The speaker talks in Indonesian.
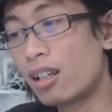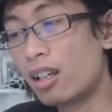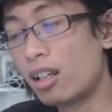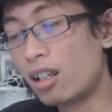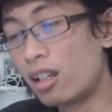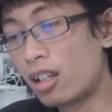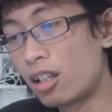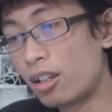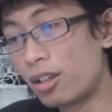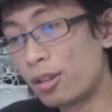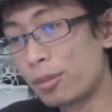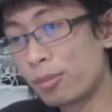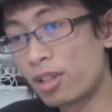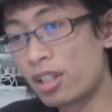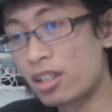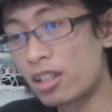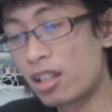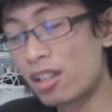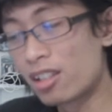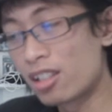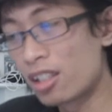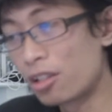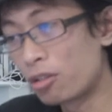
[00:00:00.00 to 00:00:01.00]
Um,
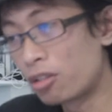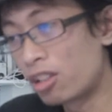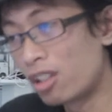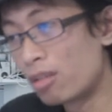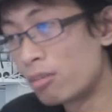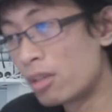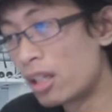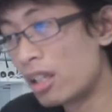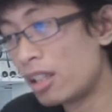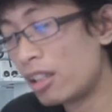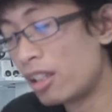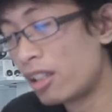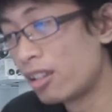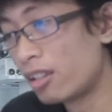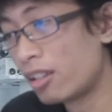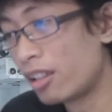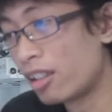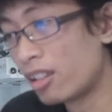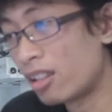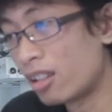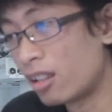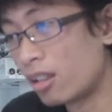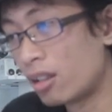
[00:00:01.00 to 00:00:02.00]
salah satu kelemahan yang
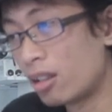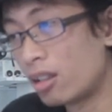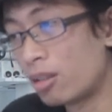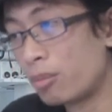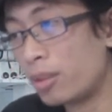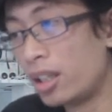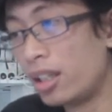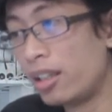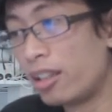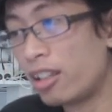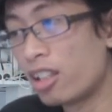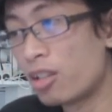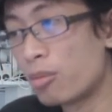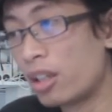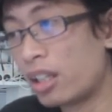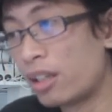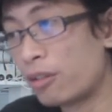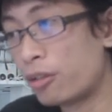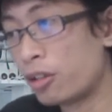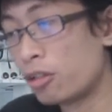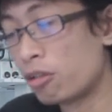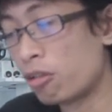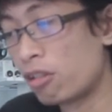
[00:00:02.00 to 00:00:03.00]
kita miliki
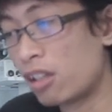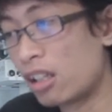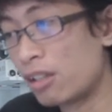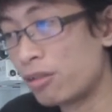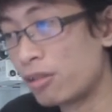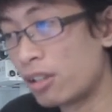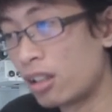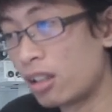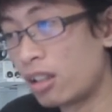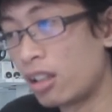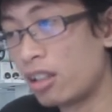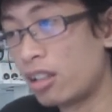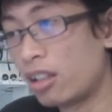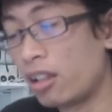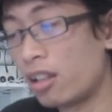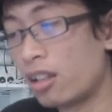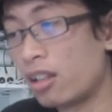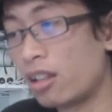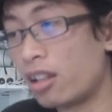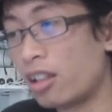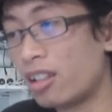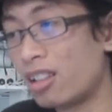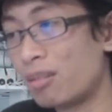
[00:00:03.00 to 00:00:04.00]
sebagai fotografer kita
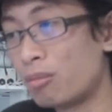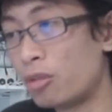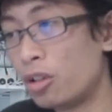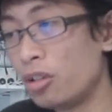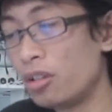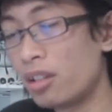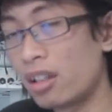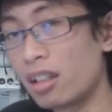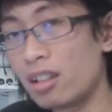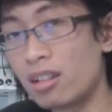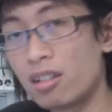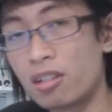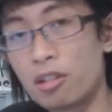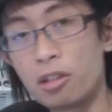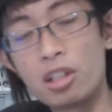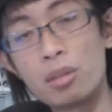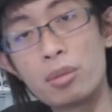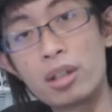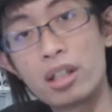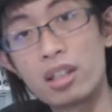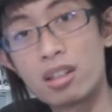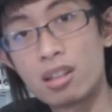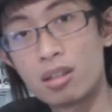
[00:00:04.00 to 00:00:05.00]
kita, kita motret,
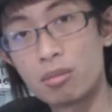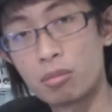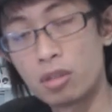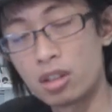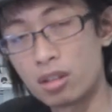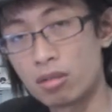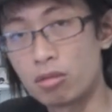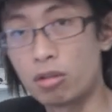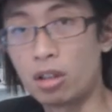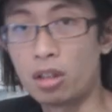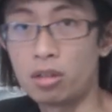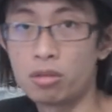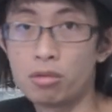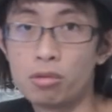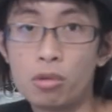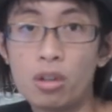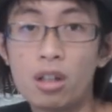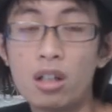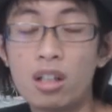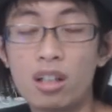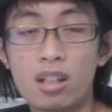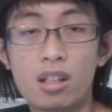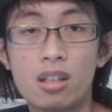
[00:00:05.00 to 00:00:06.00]
terutama kita mis well,
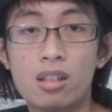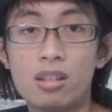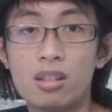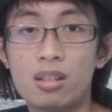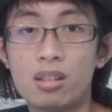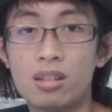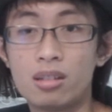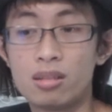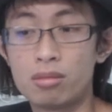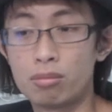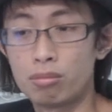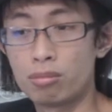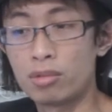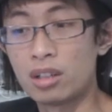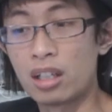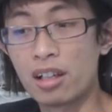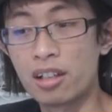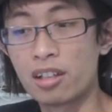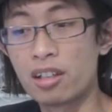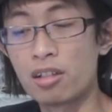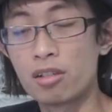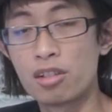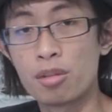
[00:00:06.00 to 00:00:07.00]
gue akan
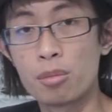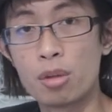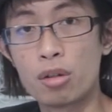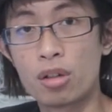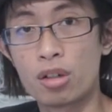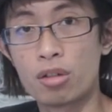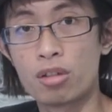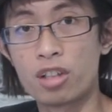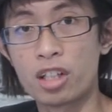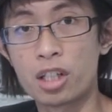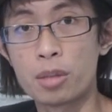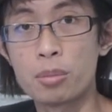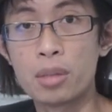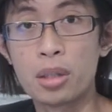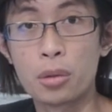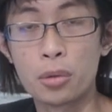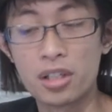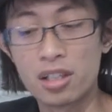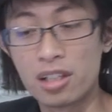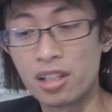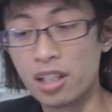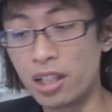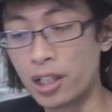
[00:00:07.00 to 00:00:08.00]
targetin cuma orang-orang yang
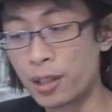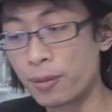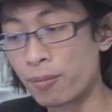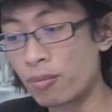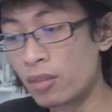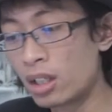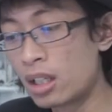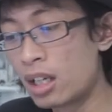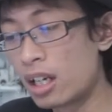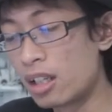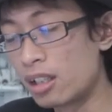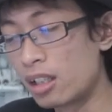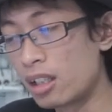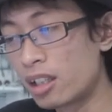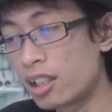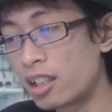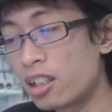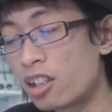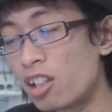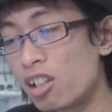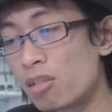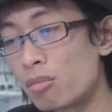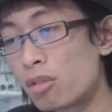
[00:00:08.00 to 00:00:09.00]
baru aja deh. Adalah
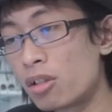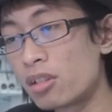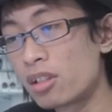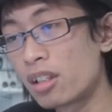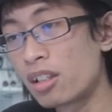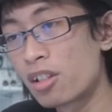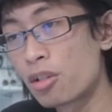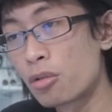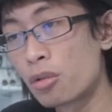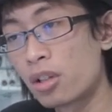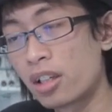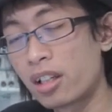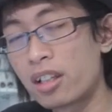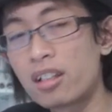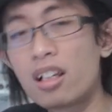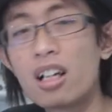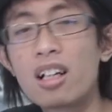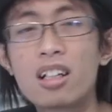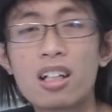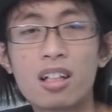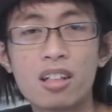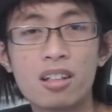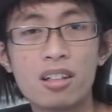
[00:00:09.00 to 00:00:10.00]
kita kalau motret suara
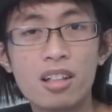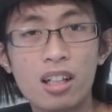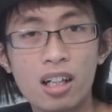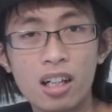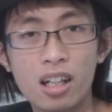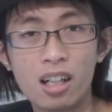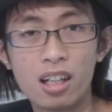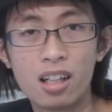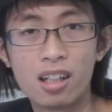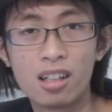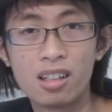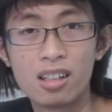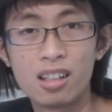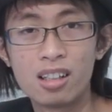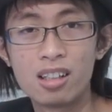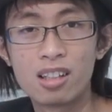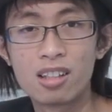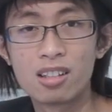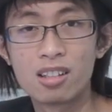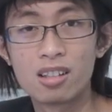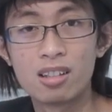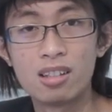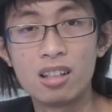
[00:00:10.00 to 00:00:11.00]
kita agak rendah
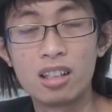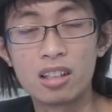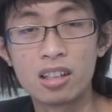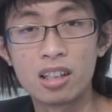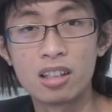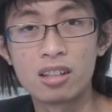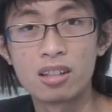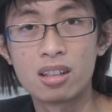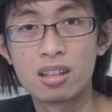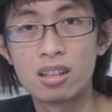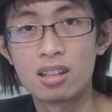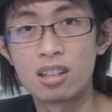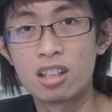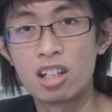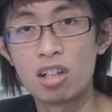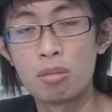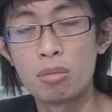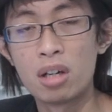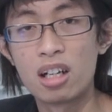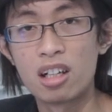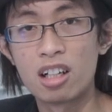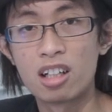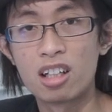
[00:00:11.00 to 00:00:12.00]
dan kita
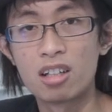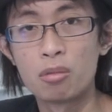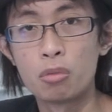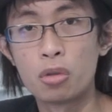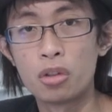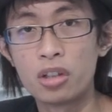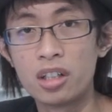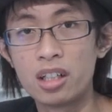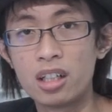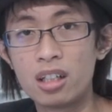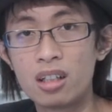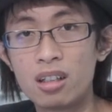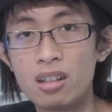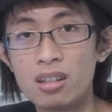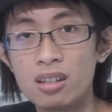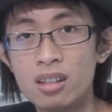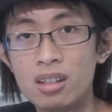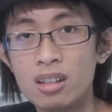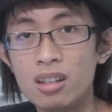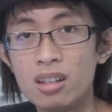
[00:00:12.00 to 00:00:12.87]
kalau mengarahkan model